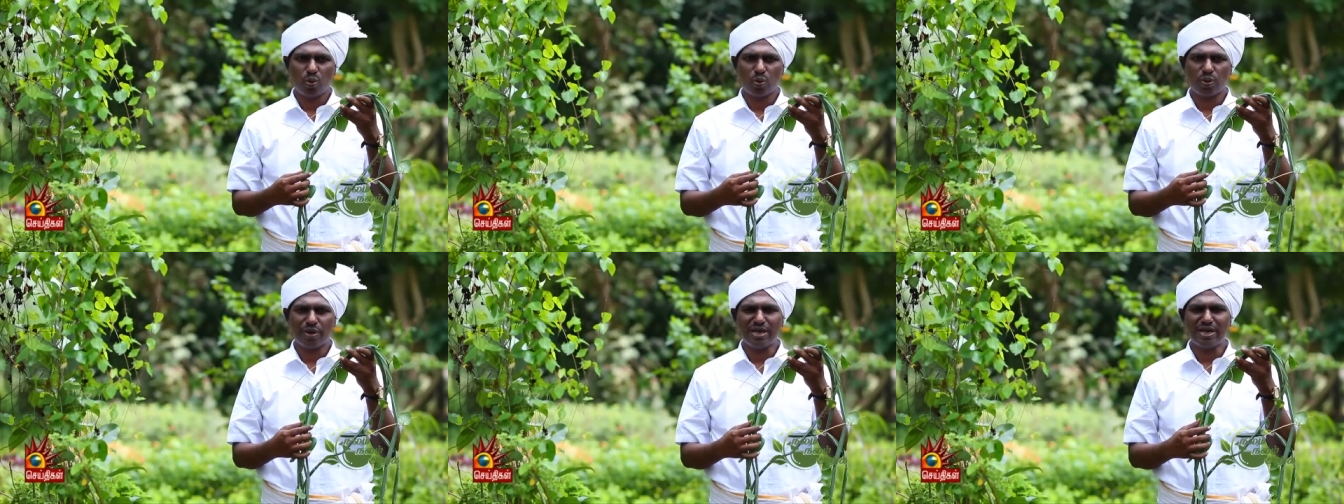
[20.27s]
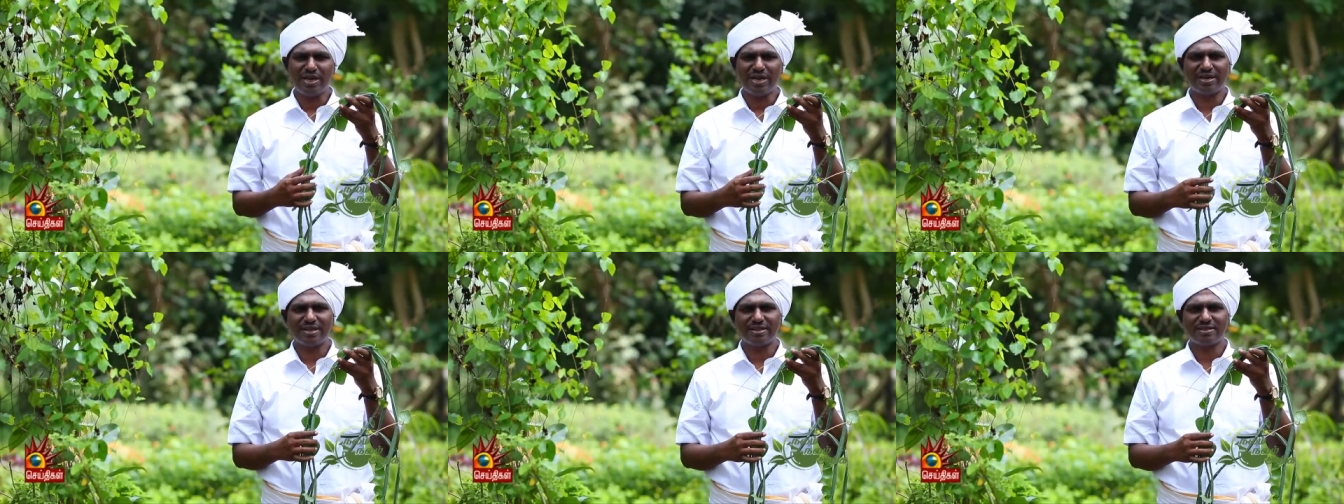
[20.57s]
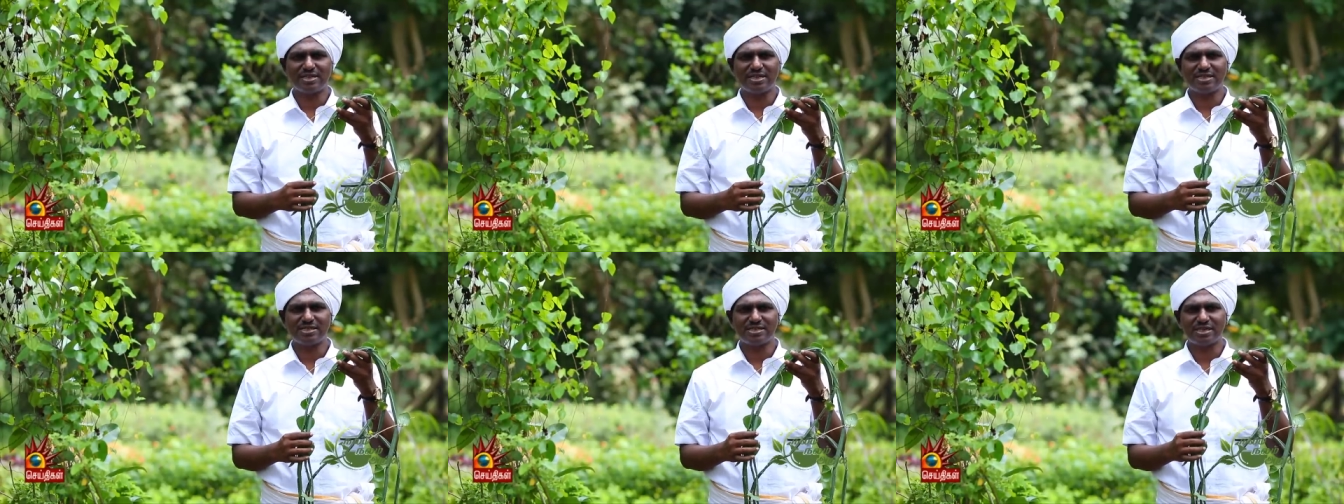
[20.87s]
கொடி
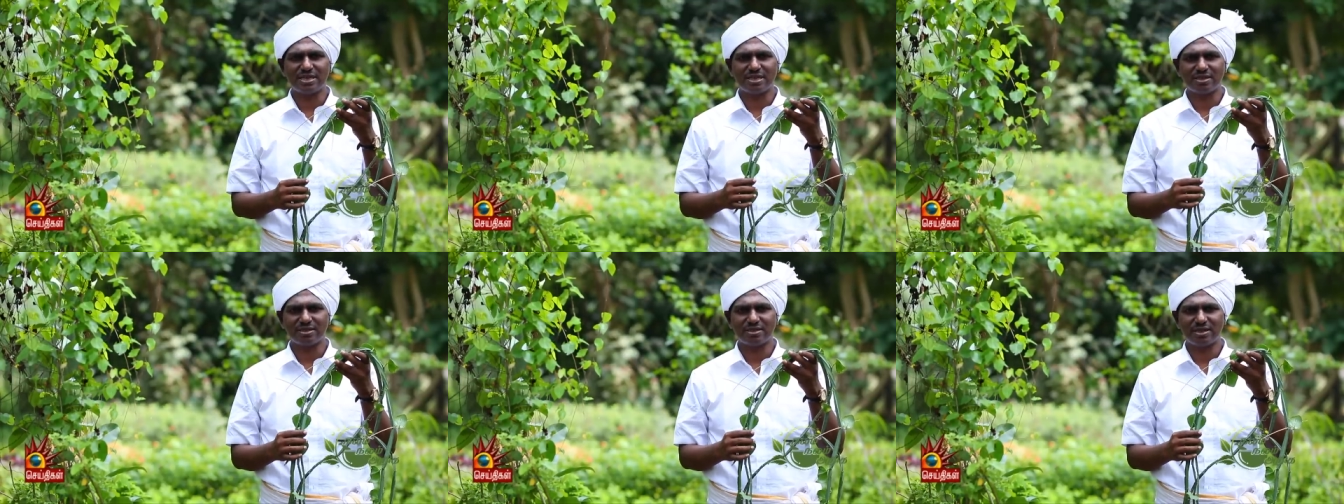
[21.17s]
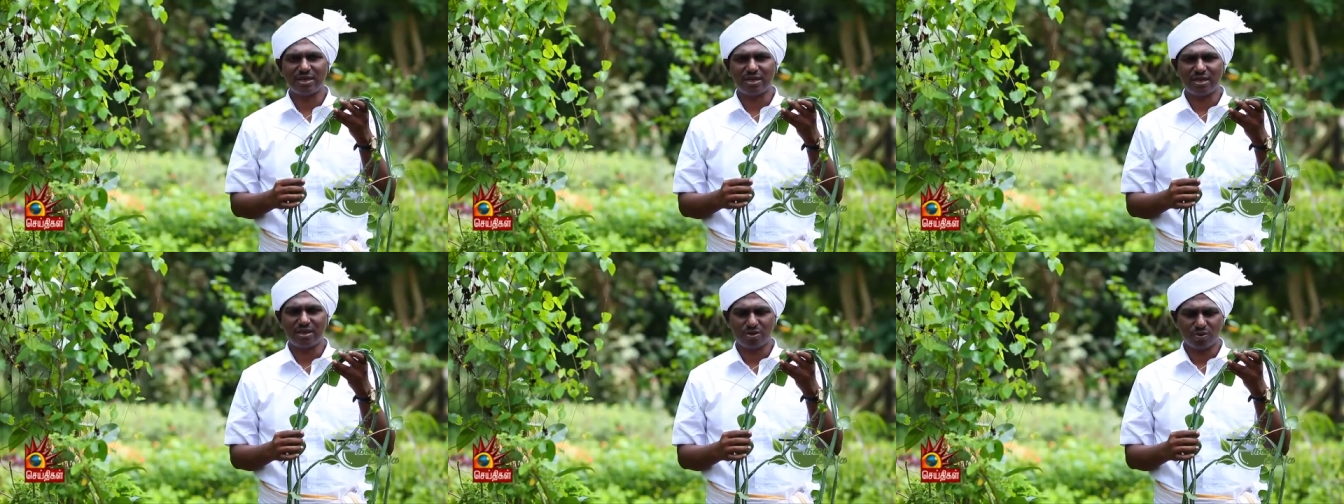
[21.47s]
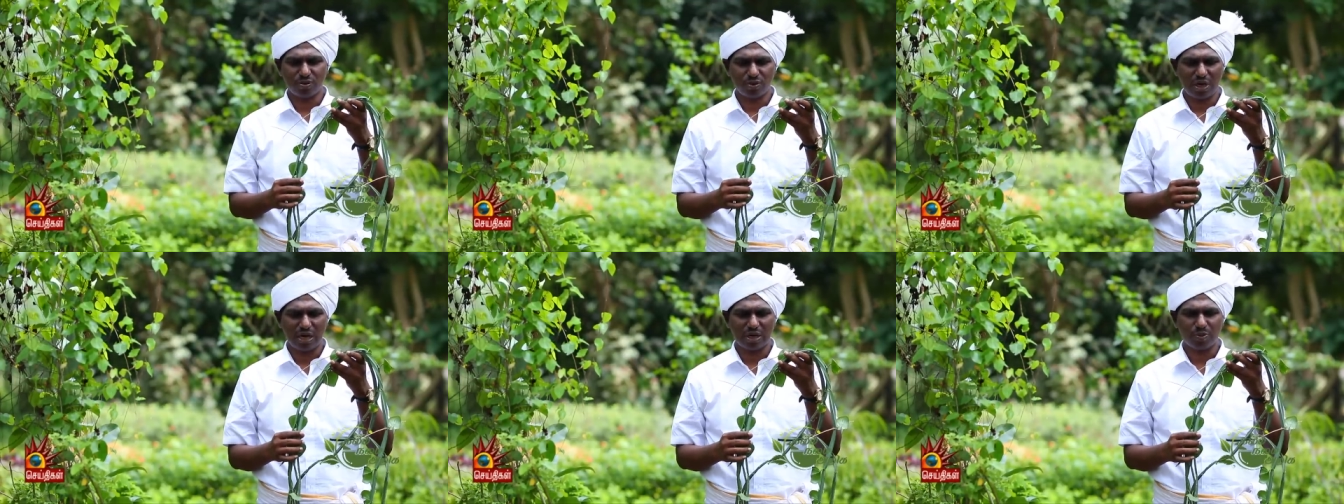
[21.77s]
இனத்தைச் சேர்ந்த
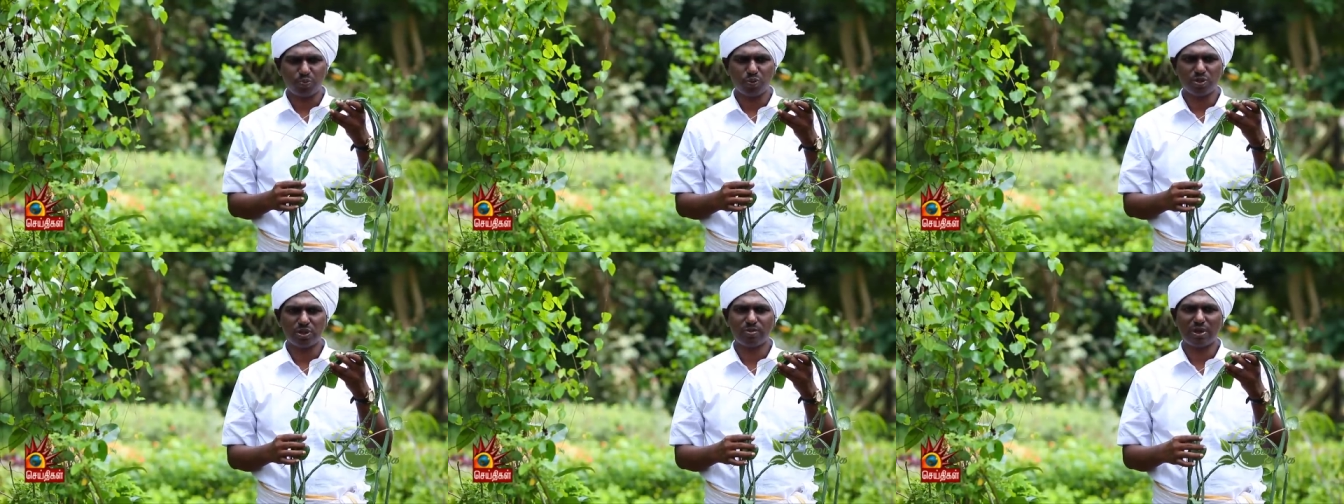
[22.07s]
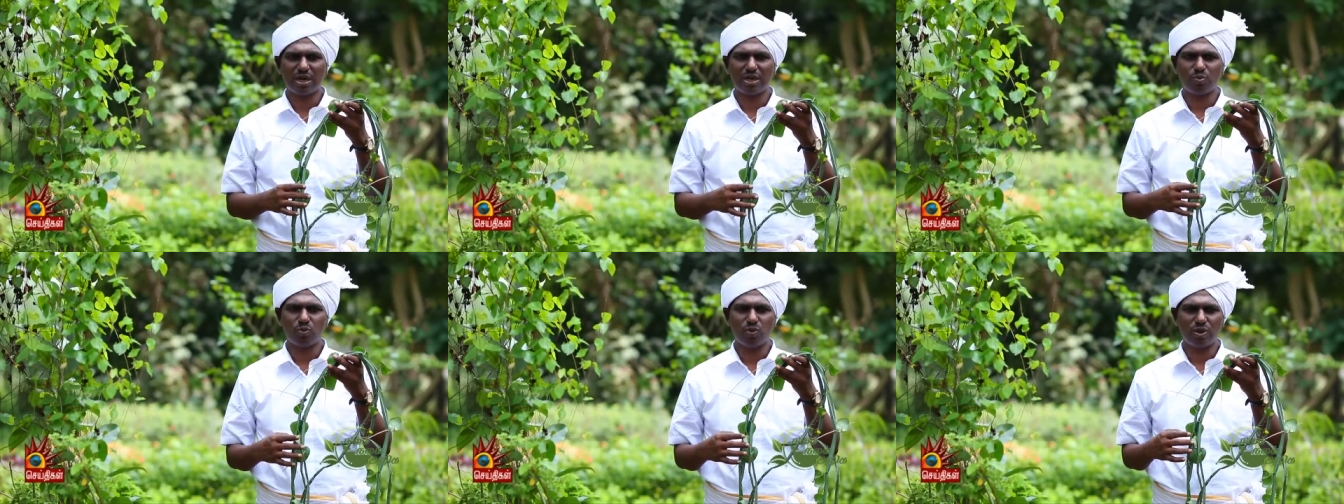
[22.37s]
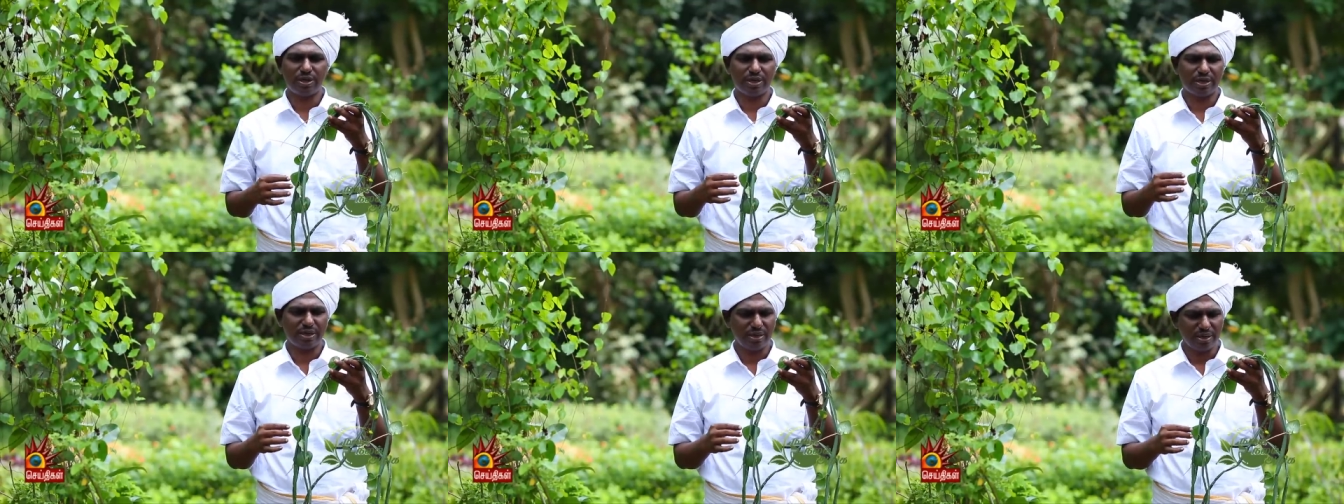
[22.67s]
ஒரு அற்புதமான
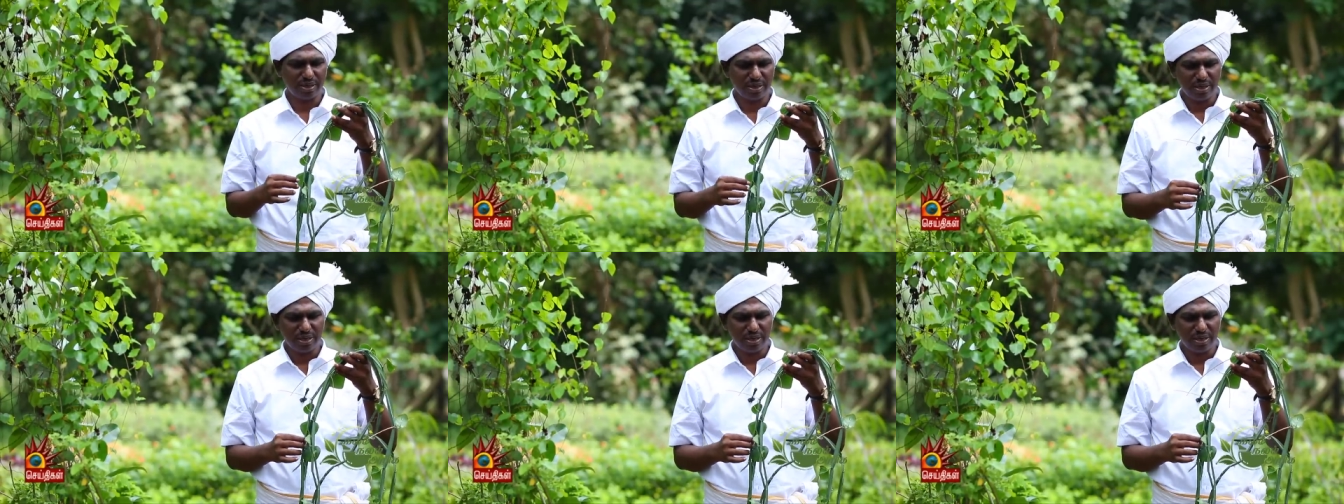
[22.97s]
மூலிகை